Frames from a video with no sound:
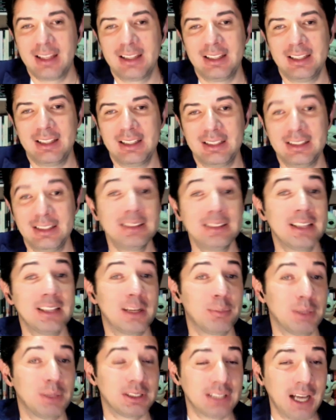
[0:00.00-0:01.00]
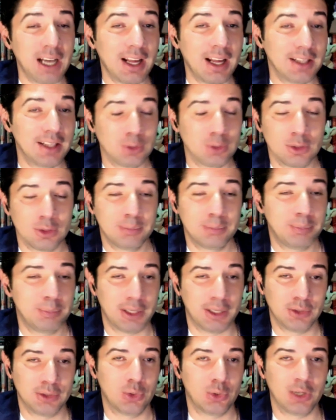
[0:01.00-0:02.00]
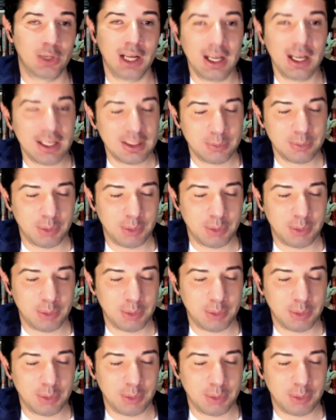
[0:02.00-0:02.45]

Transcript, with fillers: eh, interpretar a estos personajes